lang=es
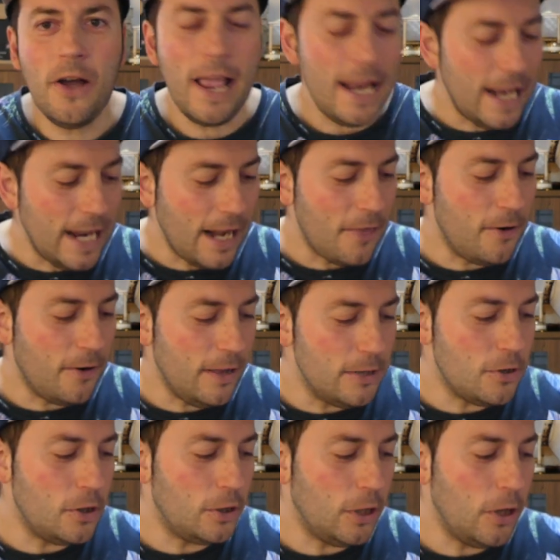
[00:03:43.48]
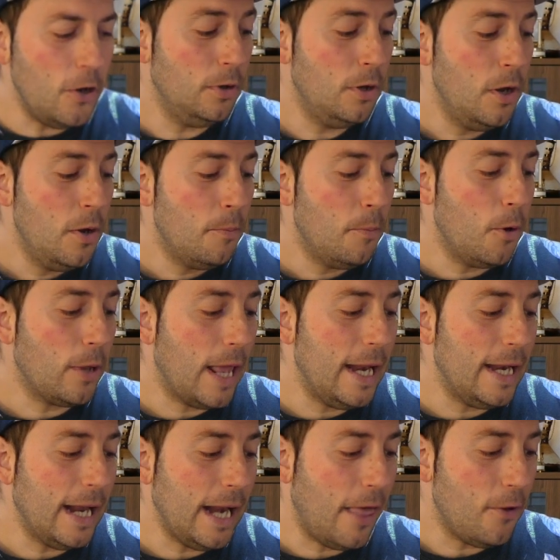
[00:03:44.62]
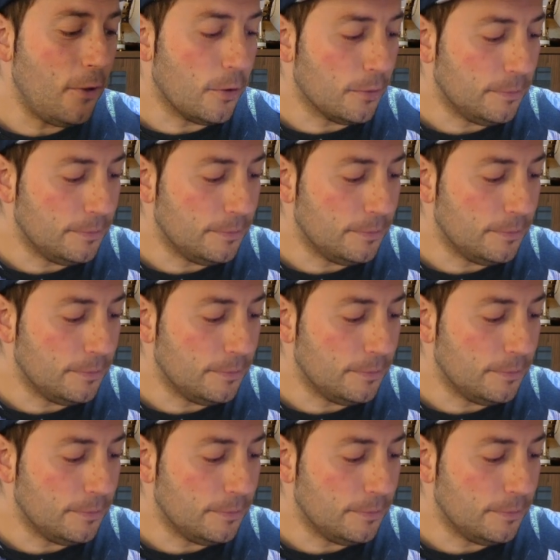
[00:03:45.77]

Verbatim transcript: el ganador del sorteo porque el ganador,